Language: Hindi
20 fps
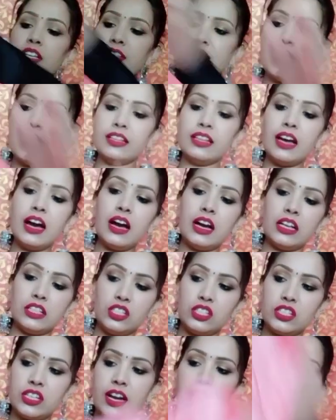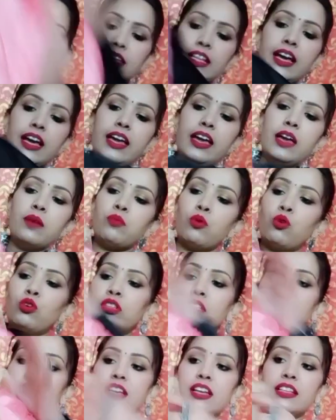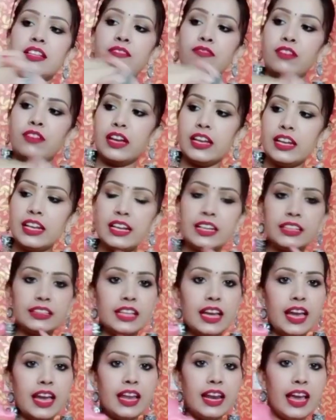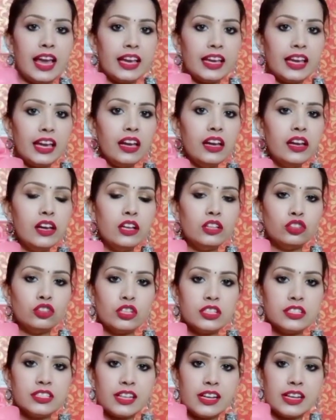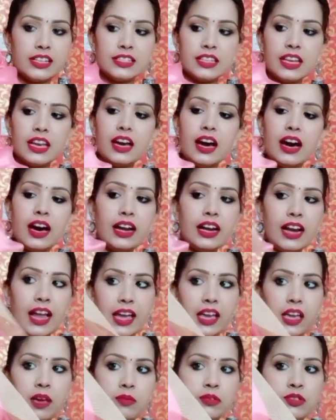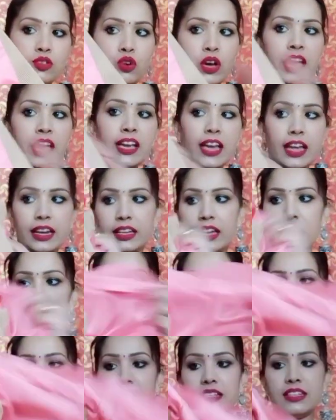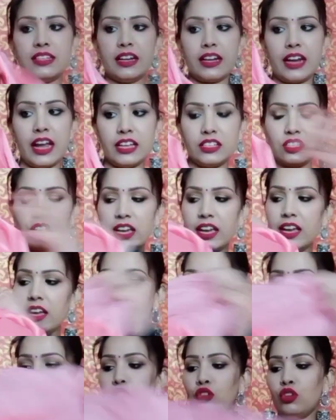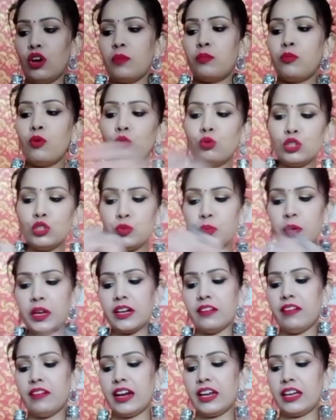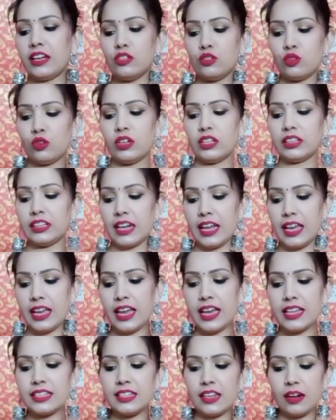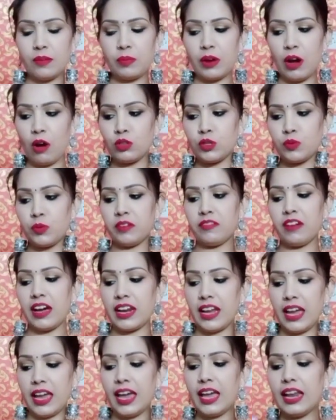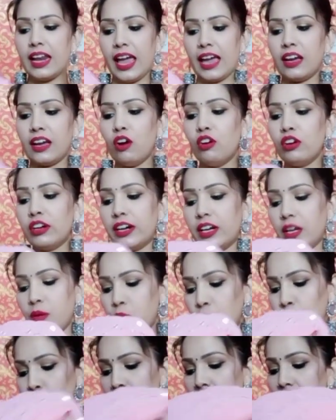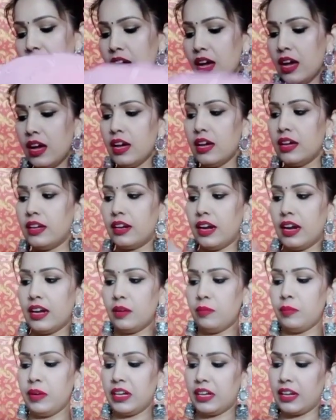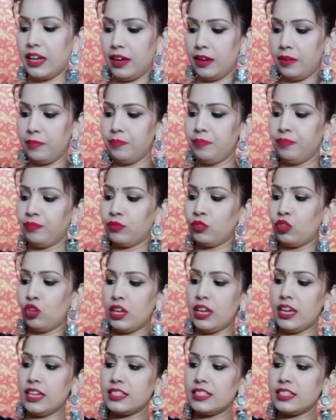ही ज्यादा अच्छा आता है बहुत ही ज्यादा फ्लेरी लगते हैं लहंगे तो इस तरह से हर लहंगे में जो है कैनकन पहले से अटैच है तो आपको कुछ भी करवाने की जरूरत नहीं है सिर्फ ब्लाउज बनवाना है लहंगा ऑलरेडी पूरा रेडीमेड है तो ये